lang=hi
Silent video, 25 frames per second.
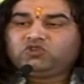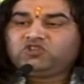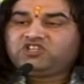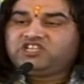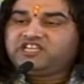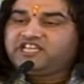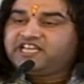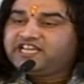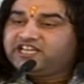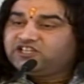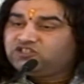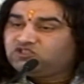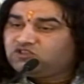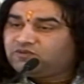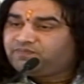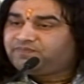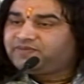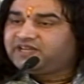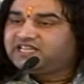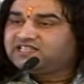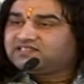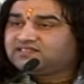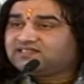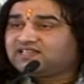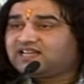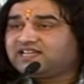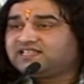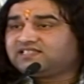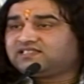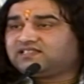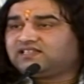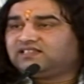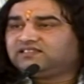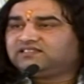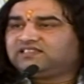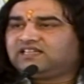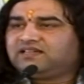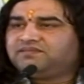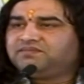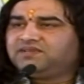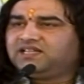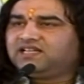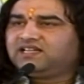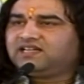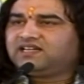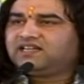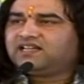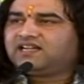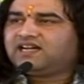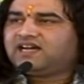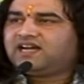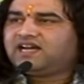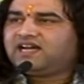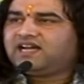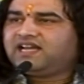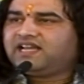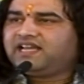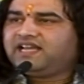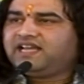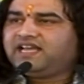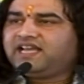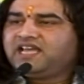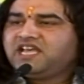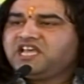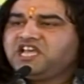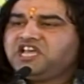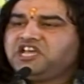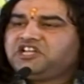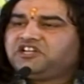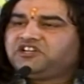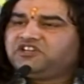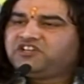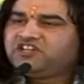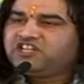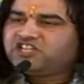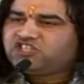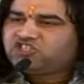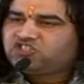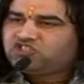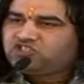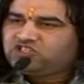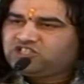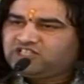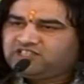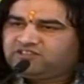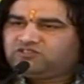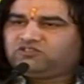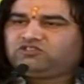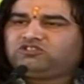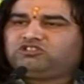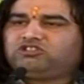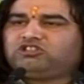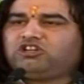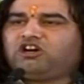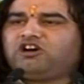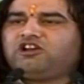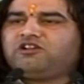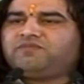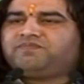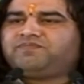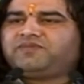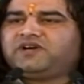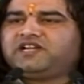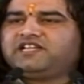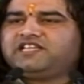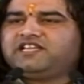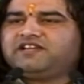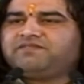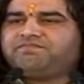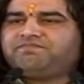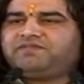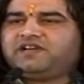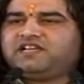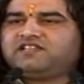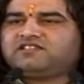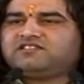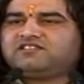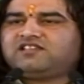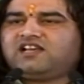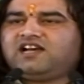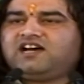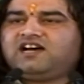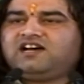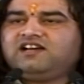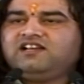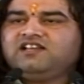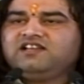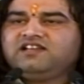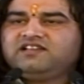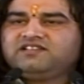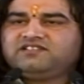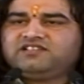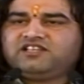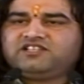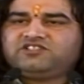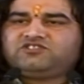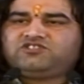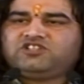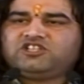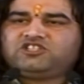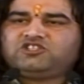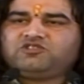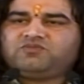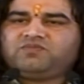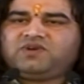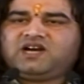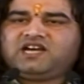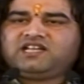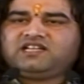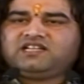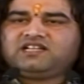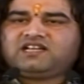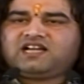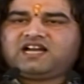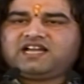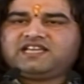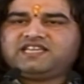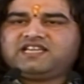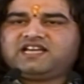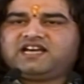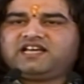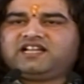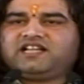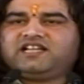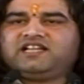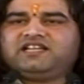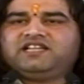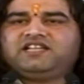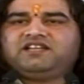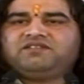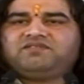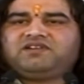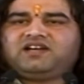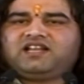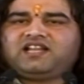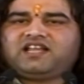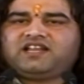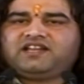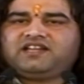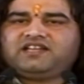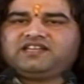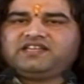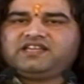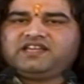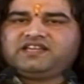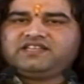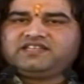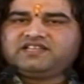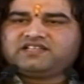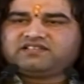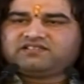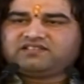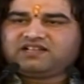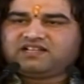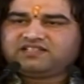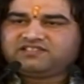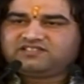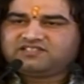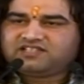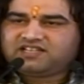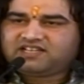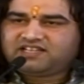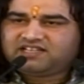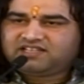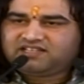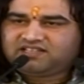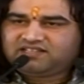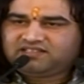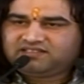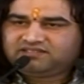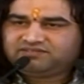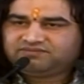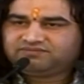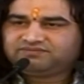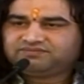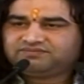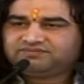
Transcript: तो ये जो पैसा इस कथा में लग रहा है निश्चित तौर पर यह पैसा इस जजमान का यहां रहने वाला नहीं है ये साथ जाएगा